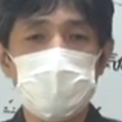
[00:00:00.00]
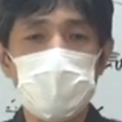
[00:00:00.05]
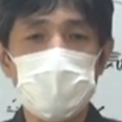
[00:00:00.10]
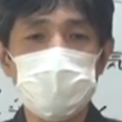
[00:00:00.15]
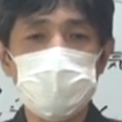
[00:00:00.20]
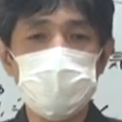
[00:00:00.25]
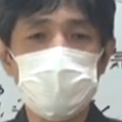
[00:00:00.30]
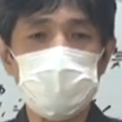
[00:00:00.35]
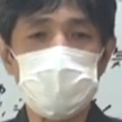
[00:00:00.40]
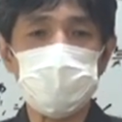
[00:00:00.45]

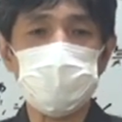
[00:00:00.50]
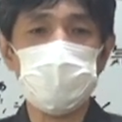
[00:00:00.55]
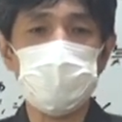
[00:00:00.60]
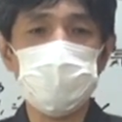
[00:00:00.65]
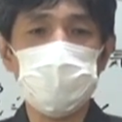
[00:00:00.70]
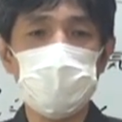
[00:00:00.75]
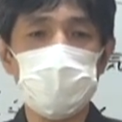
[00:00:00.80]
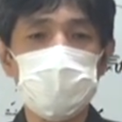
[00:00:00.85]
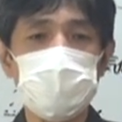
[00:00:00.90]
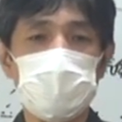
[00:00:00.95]
悪口依存
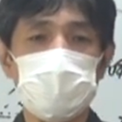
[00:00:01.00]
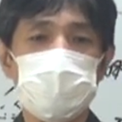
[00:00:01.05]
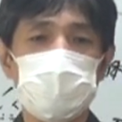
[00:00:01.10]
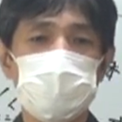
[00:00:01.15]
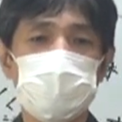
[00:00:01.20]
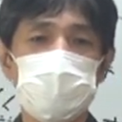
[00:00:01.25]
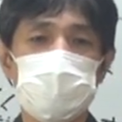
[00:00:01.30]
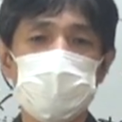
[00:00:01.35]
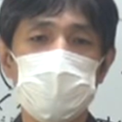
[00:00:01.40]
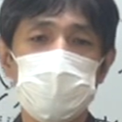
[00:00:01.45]
症みたいに
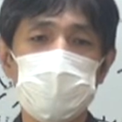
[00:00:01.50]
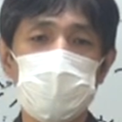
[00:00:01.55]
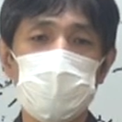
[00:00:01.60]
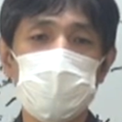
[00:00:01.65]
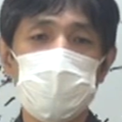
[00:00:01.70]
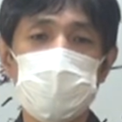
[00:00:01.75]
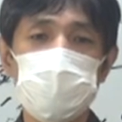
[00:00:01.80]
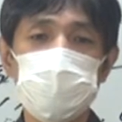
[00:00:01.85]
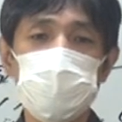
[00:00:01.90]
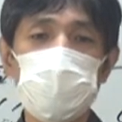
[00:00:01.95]
なってるんだと
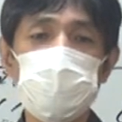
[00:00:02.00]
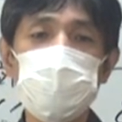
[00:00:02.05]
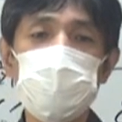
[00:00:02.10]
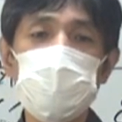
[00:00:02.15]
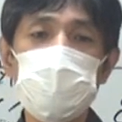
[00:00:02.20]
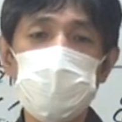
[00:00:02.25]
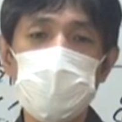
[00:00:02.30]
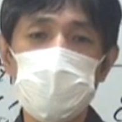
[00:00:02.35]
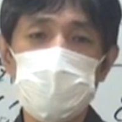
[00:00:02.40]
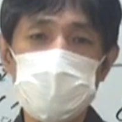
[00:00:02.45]
そういうふう
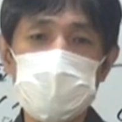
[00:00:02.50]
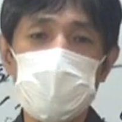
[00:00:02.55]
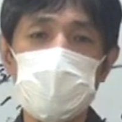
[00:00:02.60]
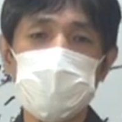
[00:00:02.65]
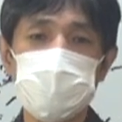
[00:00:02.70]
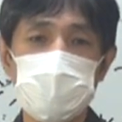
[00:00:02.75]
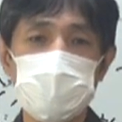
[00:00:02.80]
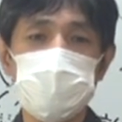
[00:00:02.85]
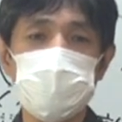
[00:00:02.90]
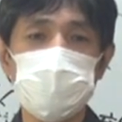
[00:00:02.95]
にも理
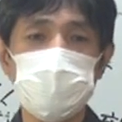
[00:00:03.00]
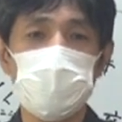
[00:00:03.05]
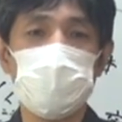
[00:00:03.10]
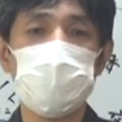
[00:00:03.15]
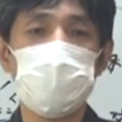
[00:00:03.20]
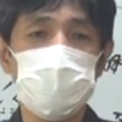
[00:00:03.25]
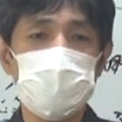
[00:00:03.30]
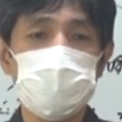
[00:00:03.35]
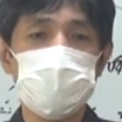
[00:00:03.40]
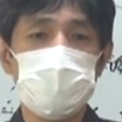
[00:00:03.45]
解できると思
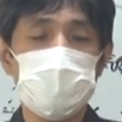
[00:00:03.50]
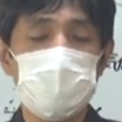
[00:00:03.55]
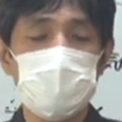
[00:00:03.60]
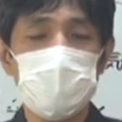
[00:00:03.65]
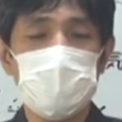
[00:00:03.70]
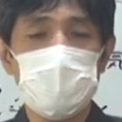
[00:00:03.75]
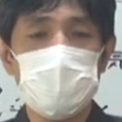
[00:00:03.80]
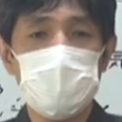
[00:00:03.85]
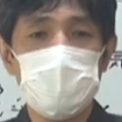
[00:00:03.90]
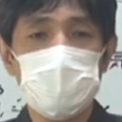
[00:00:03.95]

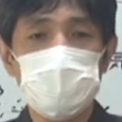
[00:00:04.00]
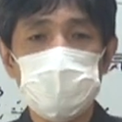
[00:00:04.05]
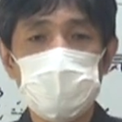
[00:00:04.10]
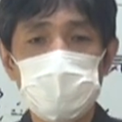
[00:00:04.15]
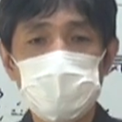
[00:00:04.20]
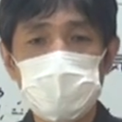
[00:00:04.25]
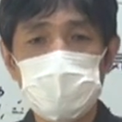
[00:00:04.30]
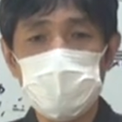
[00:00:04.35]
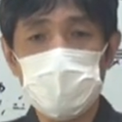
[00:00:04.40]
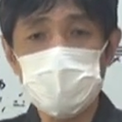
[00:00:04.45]
うそう
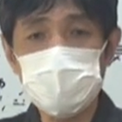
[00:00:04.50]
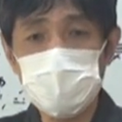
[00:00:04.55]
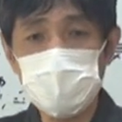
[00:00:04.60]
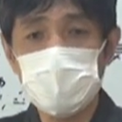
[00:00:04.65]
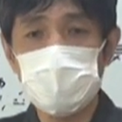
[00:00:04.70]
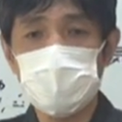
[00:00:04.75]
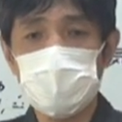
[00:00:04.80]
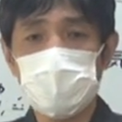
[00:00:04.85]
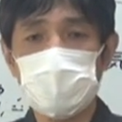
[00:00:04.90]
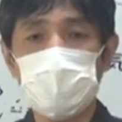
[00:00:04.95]
やってな
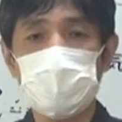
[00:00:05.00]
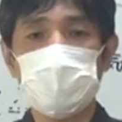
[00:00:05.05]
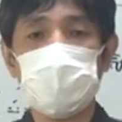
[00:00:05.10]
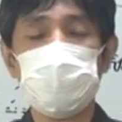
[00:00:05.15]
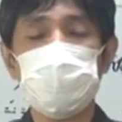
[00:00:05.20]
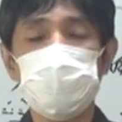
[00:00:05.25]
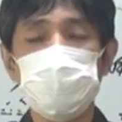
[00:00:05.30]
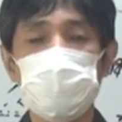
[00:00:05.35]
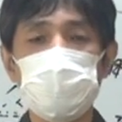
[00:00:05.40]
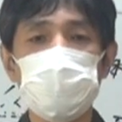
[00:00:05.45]
ぜ
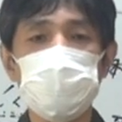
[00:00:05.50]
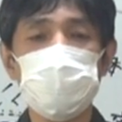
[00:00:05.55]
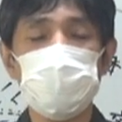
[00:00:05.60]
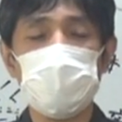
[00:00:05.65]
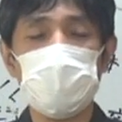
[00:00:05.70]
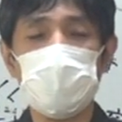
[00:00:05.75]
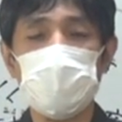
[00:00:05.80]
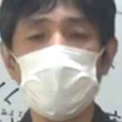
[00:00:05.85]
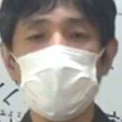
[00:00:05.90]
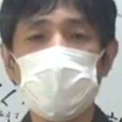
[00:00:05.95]
あその人
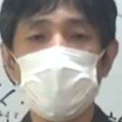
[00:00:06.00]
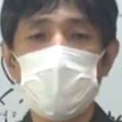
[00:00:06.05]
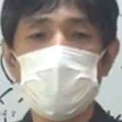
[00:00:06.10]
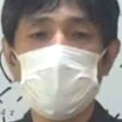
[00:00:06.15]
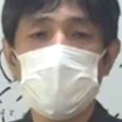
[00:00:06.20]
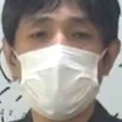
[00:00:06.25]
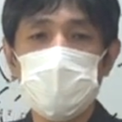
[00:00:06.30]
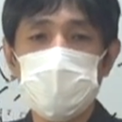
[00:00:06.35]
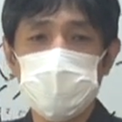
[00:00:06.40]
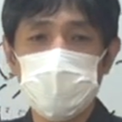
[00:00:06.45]
が
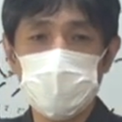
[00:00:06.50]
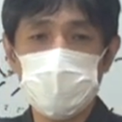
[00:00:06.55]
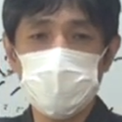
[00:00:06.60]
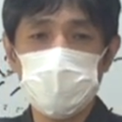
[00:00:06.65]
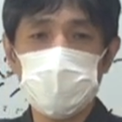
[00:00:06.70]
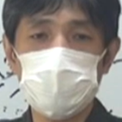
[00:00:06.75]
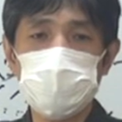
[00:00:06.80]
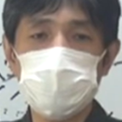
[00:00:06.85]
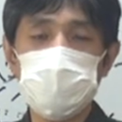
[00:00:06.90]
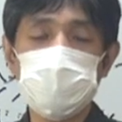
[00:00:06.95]
そ
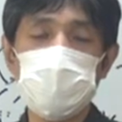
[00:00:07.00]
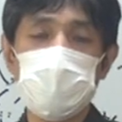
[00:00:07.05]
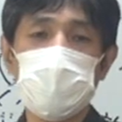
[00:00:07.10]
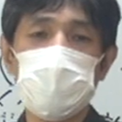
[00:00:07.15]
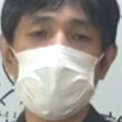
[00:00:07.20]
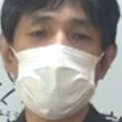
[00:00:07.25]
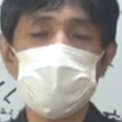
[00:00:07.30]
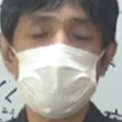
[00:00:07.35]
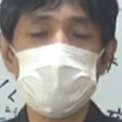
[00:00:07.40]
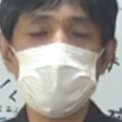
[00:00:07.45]
のことさ
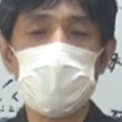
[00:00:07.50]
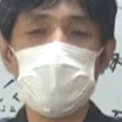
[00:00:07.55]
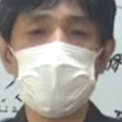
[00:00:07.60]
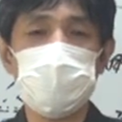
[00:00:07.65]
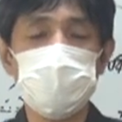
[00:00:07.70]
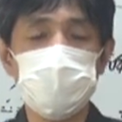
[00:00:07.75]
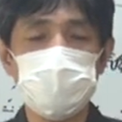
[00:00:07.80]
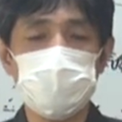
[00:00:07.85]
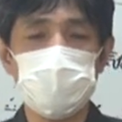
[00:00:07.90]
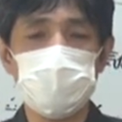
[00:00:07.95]
ら批判を
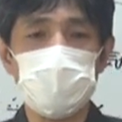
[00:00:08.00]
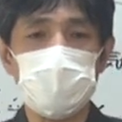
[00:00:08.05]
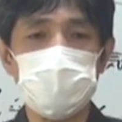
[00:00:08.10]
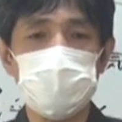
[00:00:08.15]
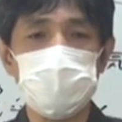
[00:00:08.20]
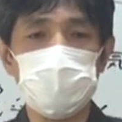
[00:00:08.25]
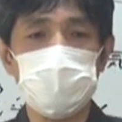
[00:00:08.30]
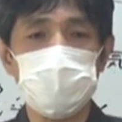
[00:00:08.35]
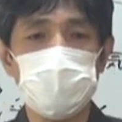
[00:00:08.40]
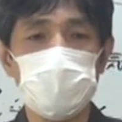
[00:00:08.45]
するのかっ
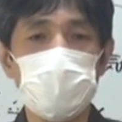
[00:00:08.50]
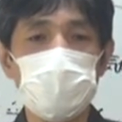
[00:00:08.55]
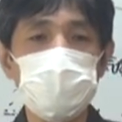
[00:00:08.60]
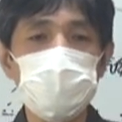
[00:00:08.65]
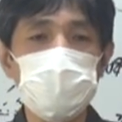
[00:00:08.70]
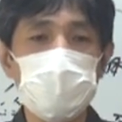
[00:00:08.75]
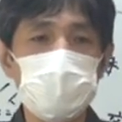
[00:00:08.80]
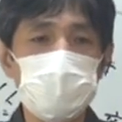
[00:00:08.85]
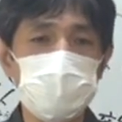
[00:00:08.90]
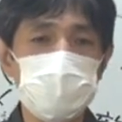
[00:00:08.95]
ていう
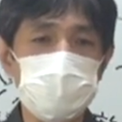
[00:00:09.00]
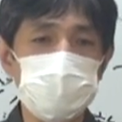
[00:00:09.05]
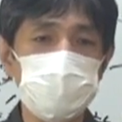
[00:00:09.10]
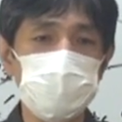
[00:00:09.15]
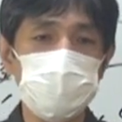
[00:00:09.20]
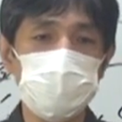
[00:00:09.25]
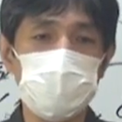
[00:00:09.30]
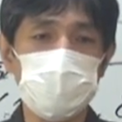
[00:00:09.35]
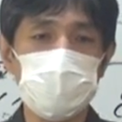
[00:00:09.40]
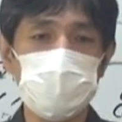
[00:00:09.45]
本当の理由
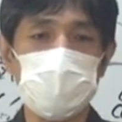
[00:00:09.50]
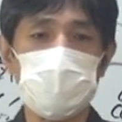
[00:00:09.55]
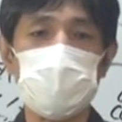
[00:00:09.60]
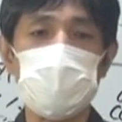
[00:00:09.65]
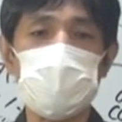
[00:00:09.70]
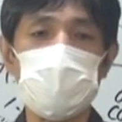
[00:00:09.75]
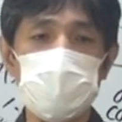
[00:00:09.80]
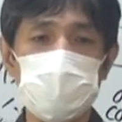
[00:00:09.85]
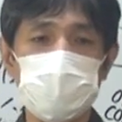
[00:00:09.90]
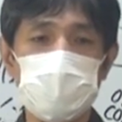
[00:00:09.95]
のところが
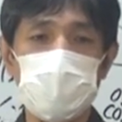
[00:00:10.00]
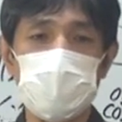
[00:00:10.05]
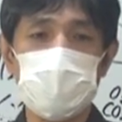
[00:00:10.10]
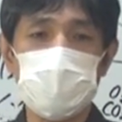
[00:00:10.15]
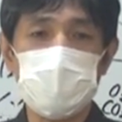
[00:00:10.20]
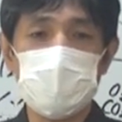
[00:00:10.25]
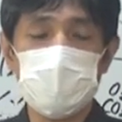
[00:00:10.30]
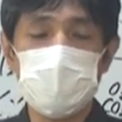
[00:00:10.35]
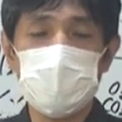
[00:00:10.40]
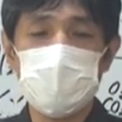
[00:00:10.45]
分かれば
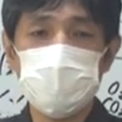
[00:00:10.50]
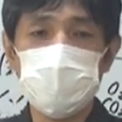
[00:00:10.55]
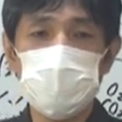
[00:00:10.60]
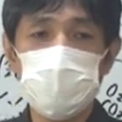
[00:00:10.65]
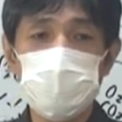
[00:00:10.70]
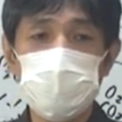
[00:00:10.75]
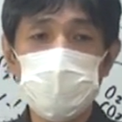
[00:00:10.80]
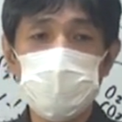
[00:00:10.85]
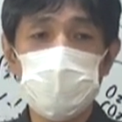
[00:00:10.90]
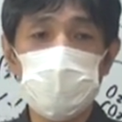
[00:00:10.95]
そ
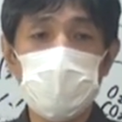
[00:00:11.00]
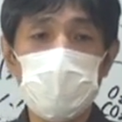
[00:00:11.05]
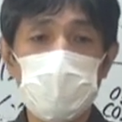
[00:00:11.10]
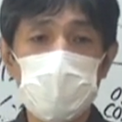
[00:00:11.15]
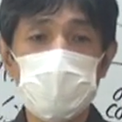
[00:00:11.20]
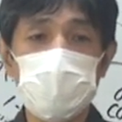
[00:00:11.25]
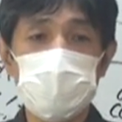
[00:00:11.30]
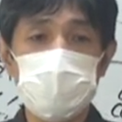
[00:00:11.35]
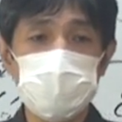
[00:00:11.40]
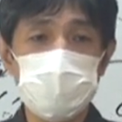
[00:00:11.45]
の人
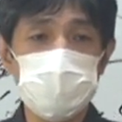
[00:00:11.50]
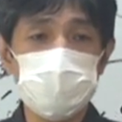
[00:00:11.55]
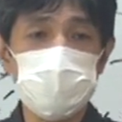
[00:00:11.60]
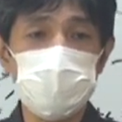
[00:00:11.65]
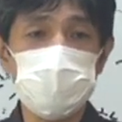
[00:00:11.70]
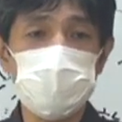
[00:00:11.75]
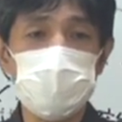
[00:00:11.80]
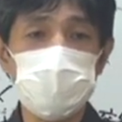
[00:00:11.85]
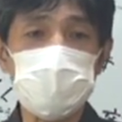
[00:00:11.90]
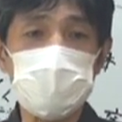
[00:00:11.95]
が自
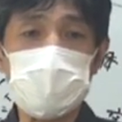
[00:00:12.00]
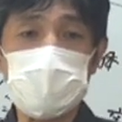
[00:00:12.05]
分の